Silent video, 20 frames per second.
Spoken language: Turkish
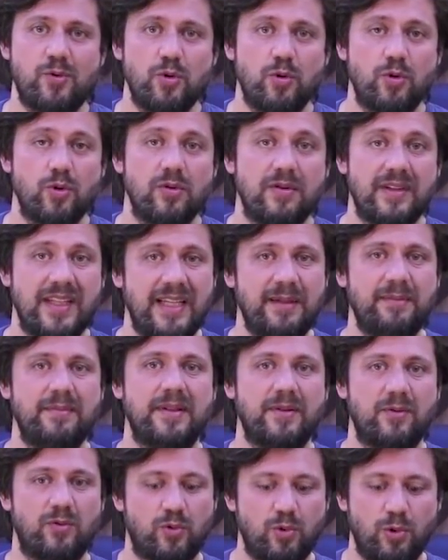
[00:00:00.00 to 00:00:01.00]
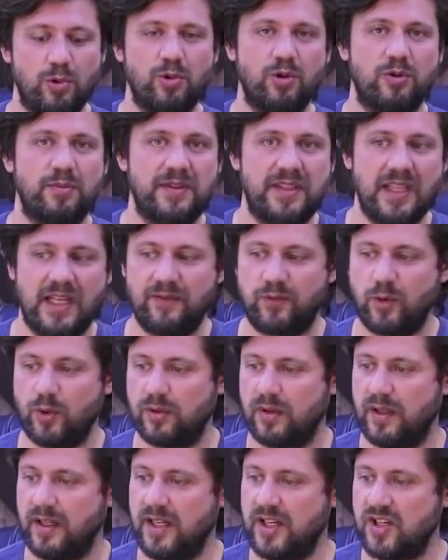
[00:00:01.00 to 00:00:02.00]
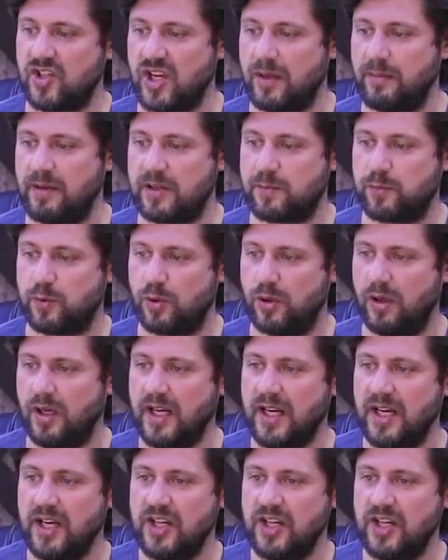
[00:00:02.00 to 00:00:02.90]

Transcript: Çünkü dediğim gibi dolu dolu bir telefon e, J5 Pro.